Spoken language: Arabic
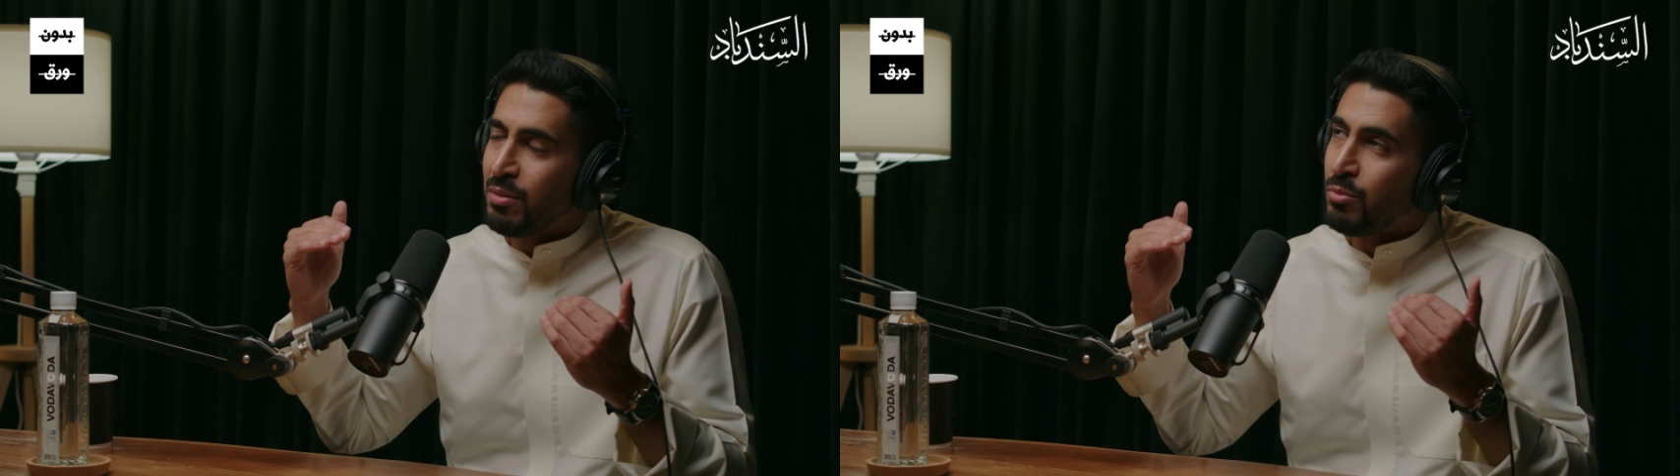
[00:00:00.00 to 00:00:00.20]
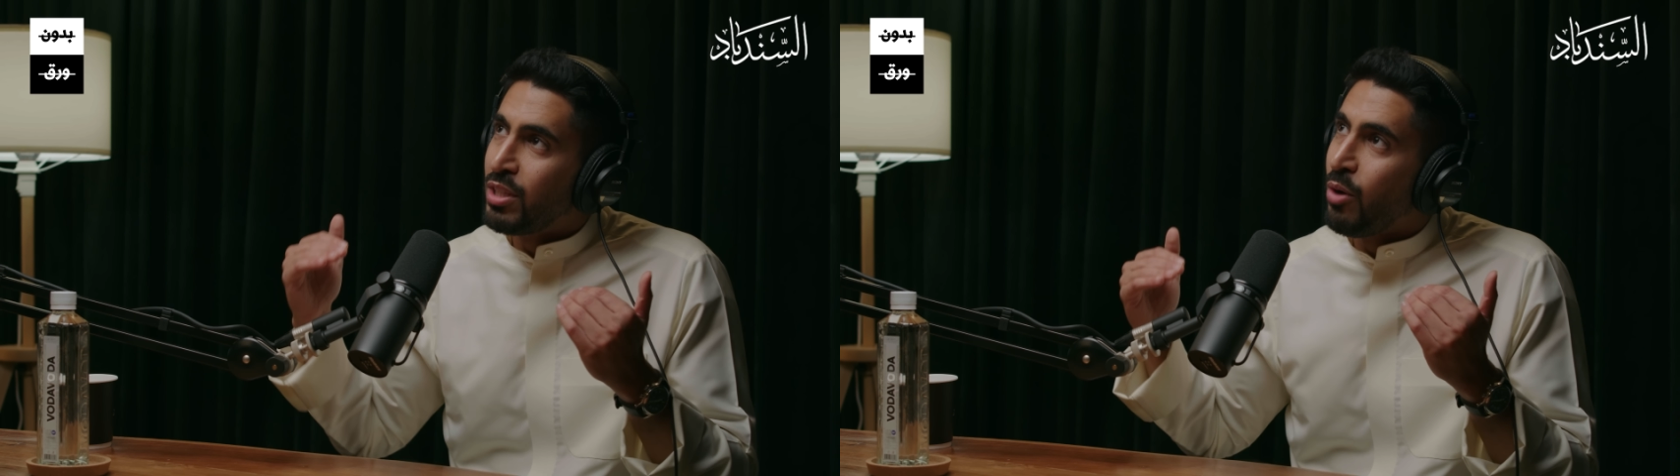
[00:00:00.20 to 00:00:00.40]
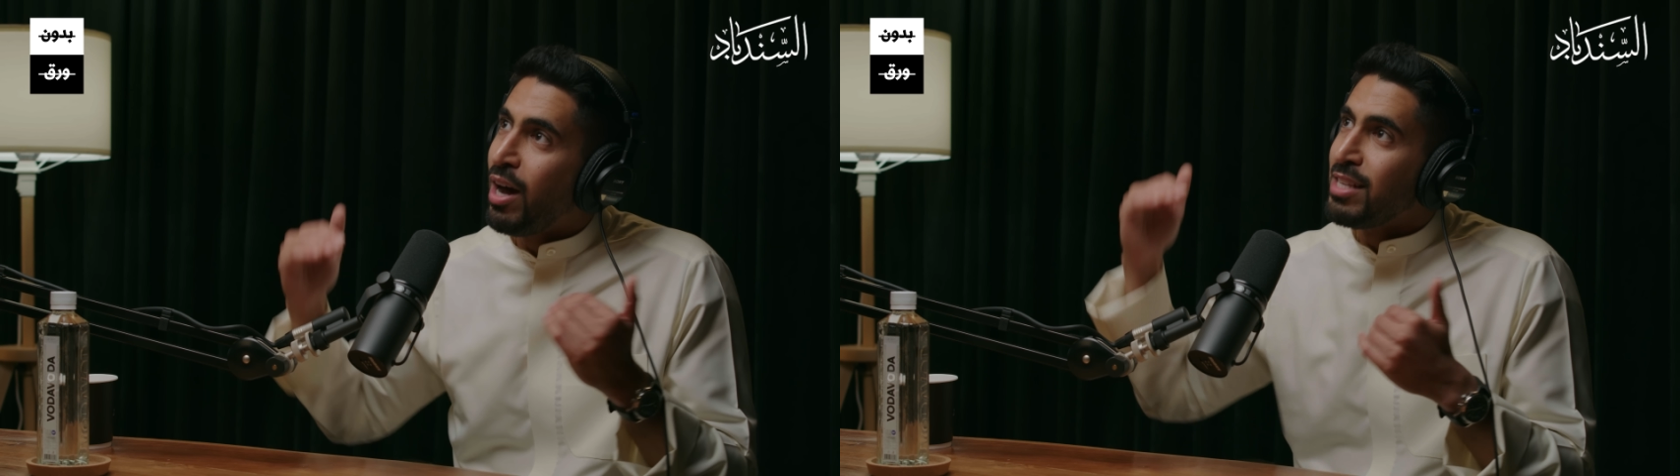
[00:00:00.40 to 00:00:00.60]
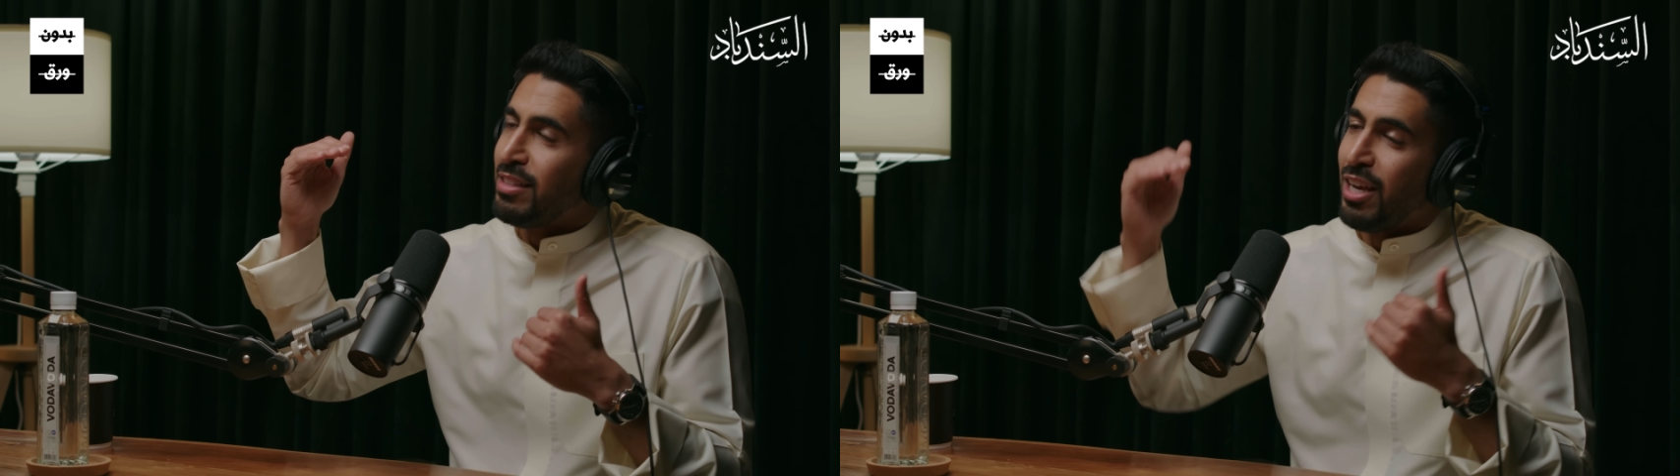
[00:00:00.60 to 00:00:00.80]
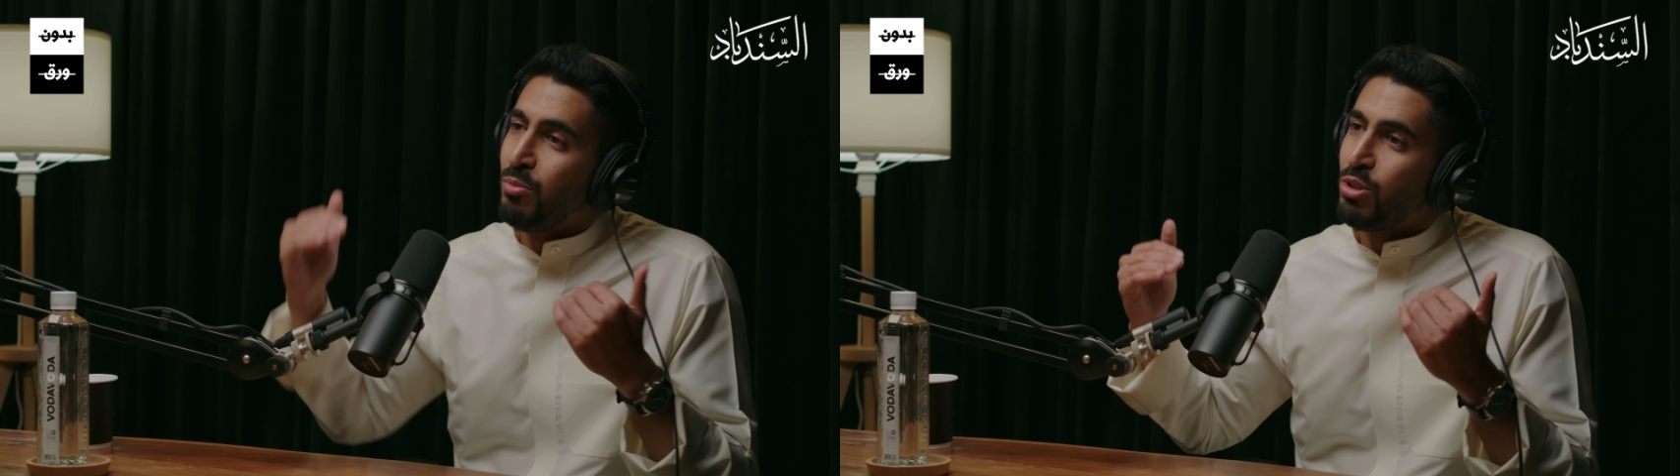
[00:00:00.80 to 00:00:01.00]

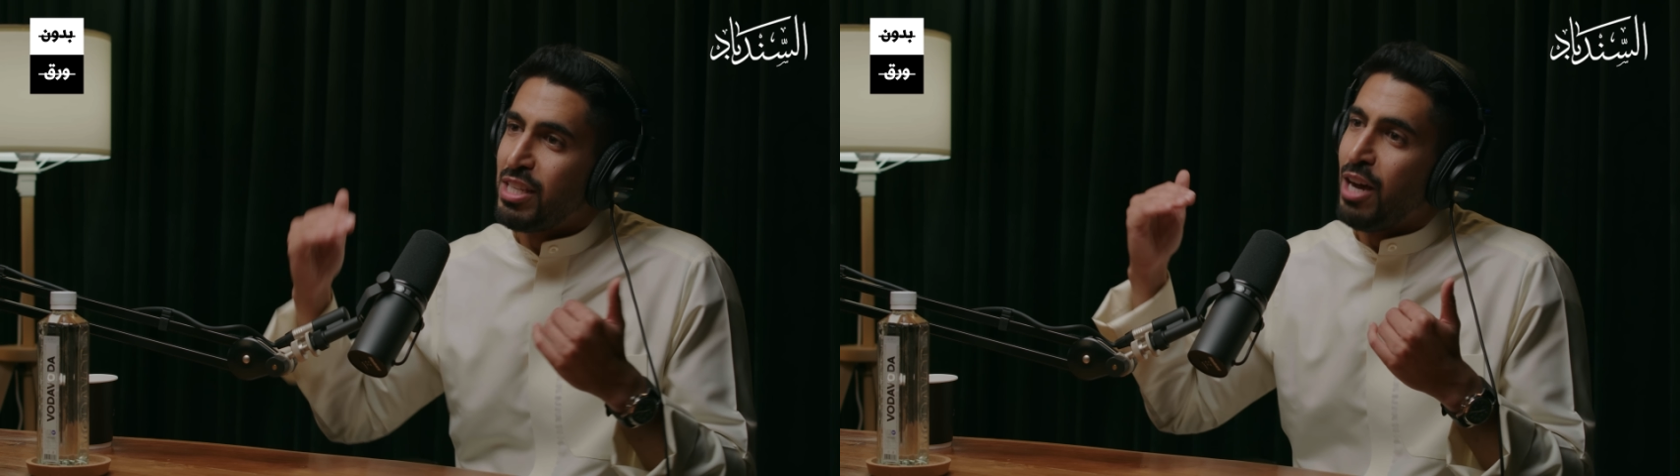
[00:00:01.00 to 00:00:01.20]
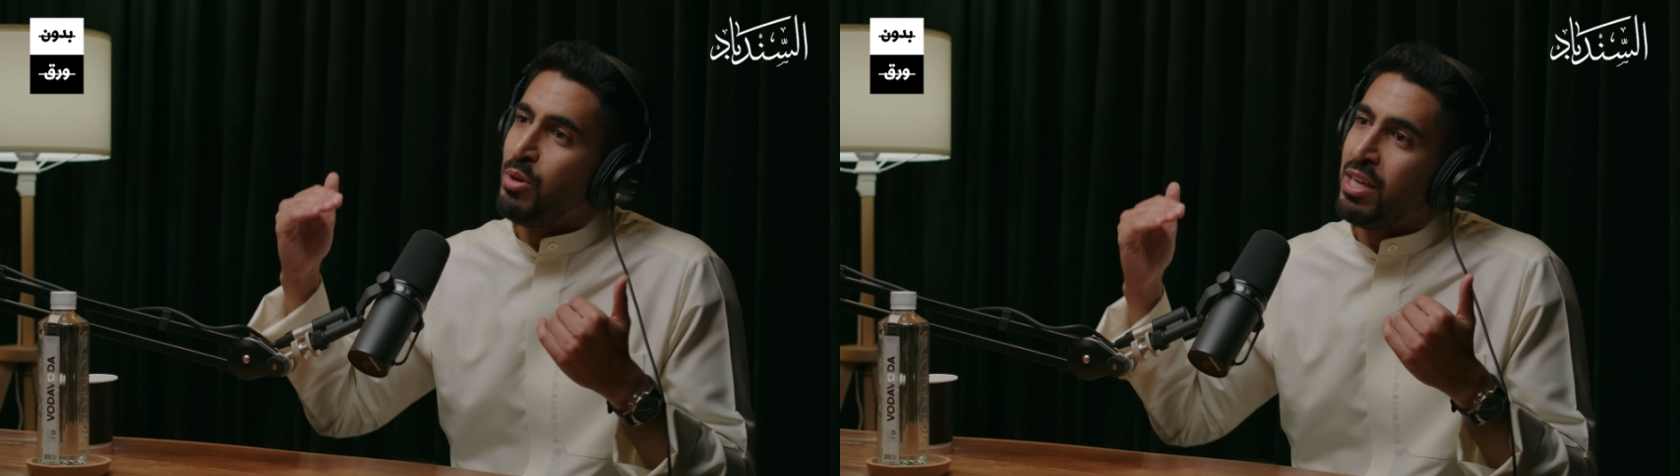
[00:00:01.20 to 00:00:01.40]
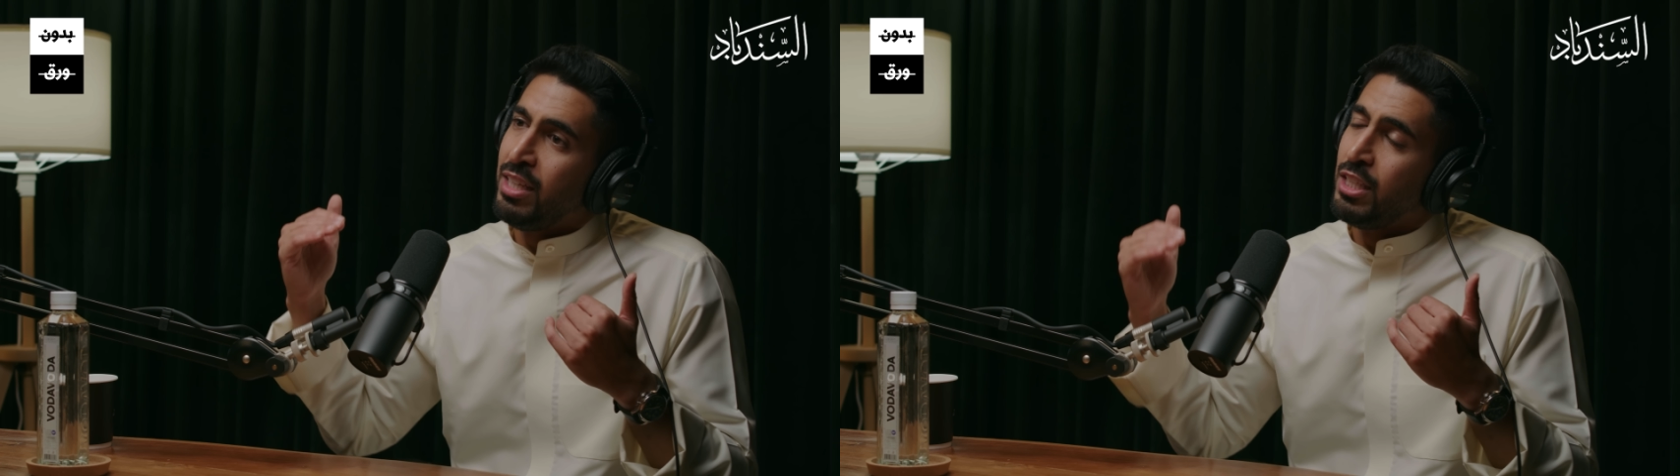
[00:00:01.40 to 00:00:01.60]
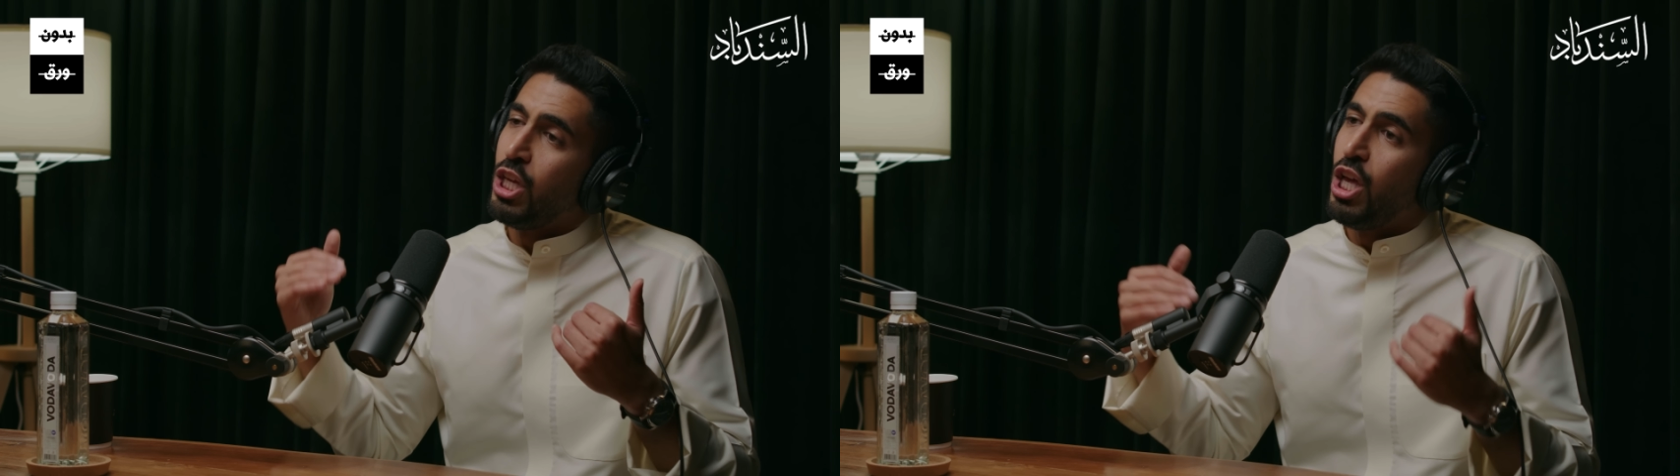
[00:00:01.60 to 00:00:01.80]
متوازنه او متساويه